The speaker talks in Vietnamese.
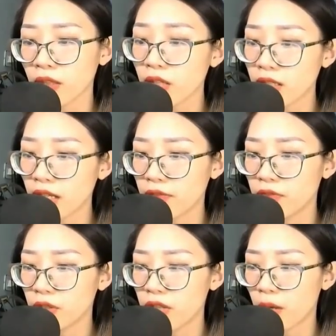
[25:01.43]
Thân hình
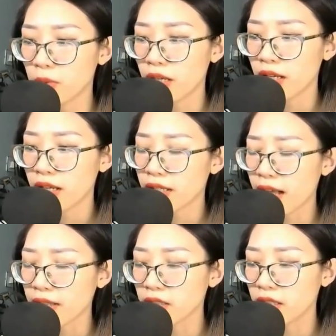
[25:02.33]
vừa động,
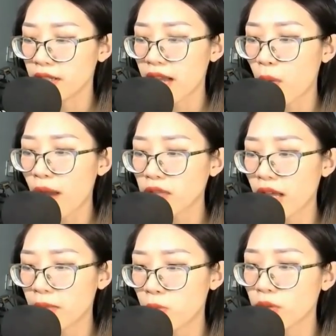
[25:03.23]
cả người đã hóa
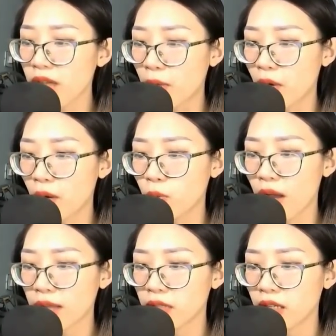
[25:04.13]
thành một đạo hồng
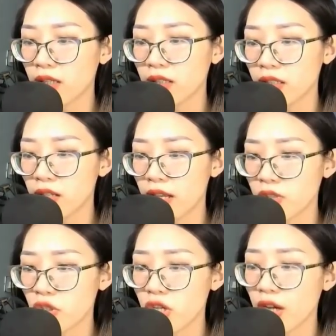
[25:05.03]
quang, hướng
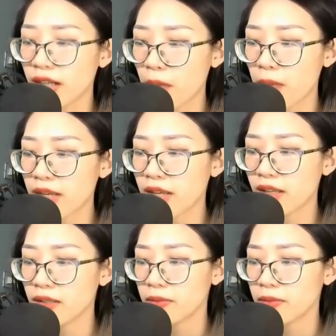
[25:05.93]
lên trời cao bay đi.